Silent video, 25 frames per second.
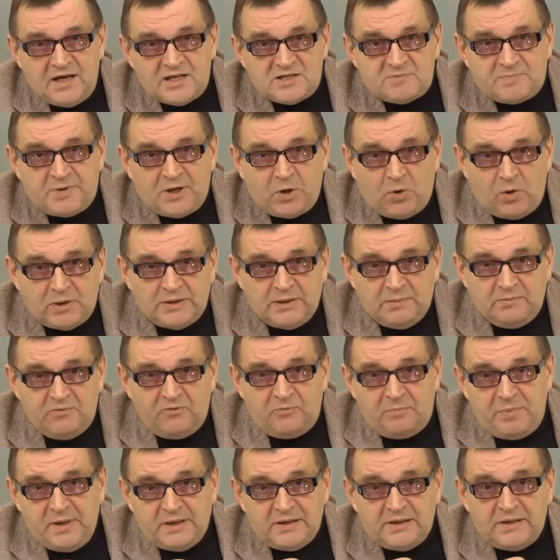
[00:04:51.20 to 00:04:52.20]
С приходом
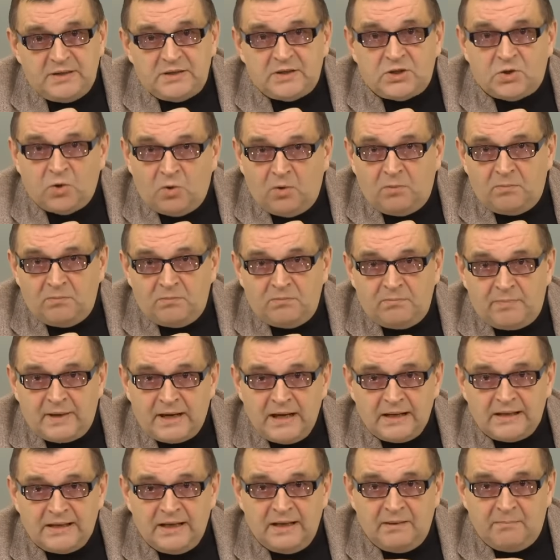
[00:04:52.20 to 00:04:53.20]
в Белый дом
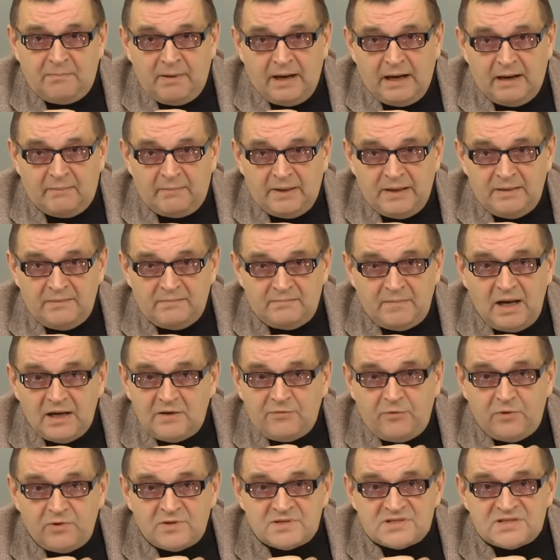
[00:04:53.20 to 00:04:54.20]
Барака Обамы
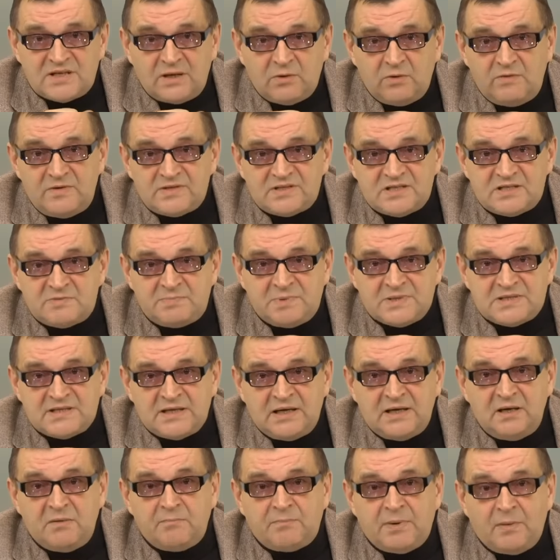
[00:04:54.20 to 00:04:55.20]
Макфол становится
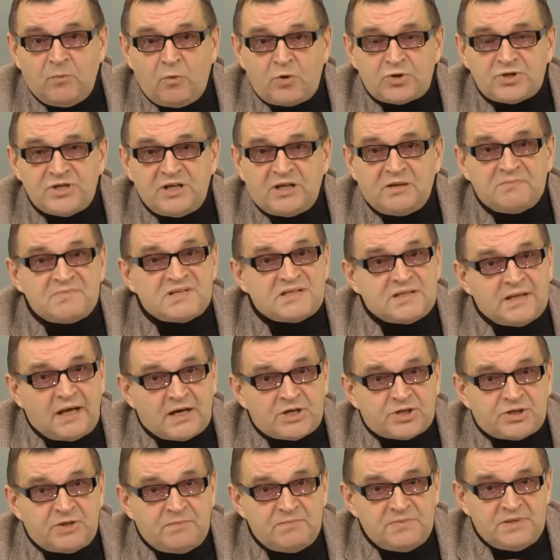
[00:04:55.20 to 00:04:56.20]
специальным помощником,
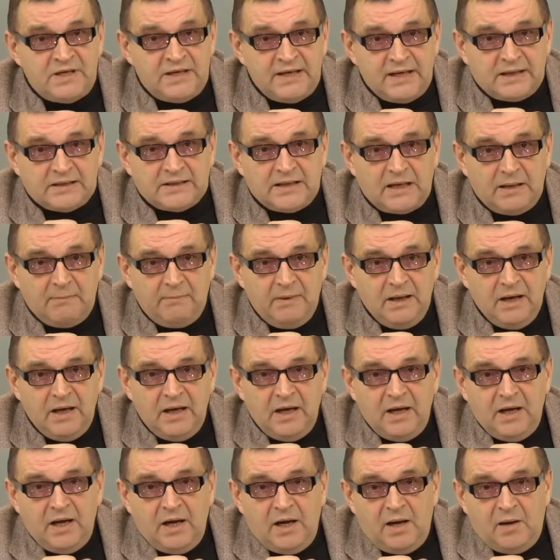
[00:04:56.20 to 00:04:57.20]
старшим директором
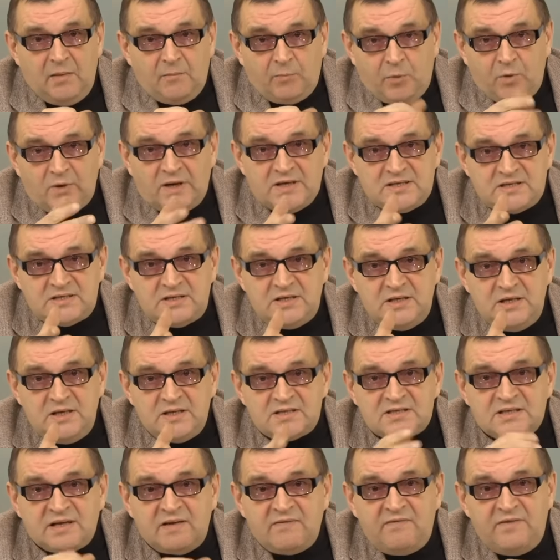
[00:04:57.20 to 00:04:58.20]
по России
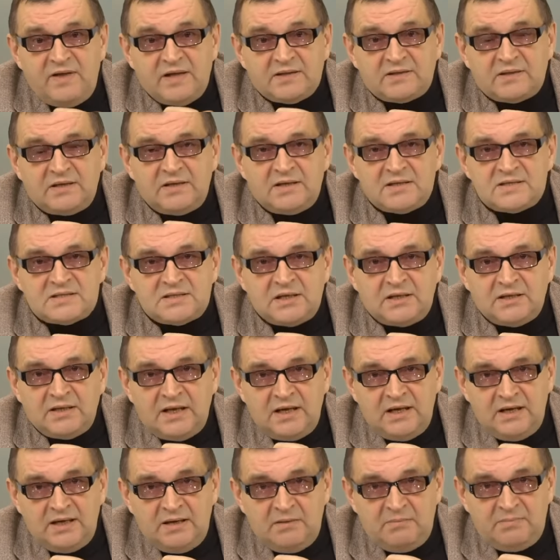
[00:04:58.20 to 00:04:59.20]
Совета
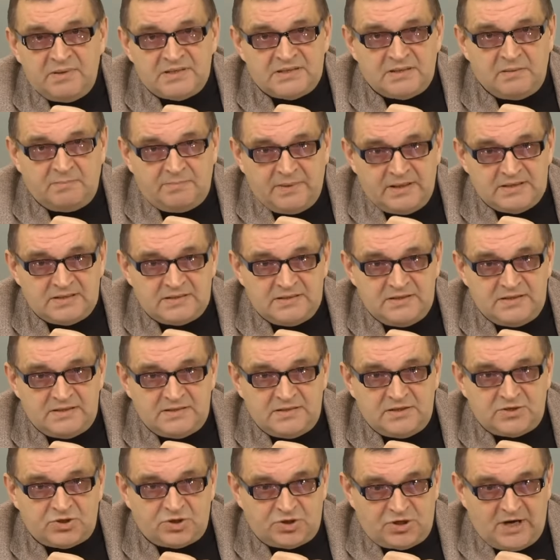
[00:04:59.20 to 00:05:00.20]
национальной
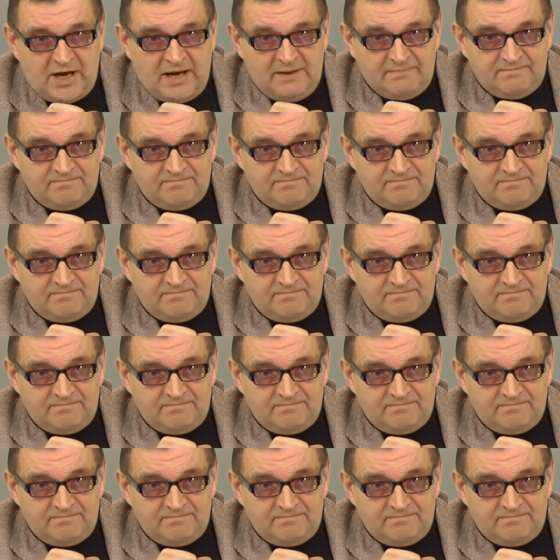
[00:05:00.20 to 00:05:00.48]
безопасности США.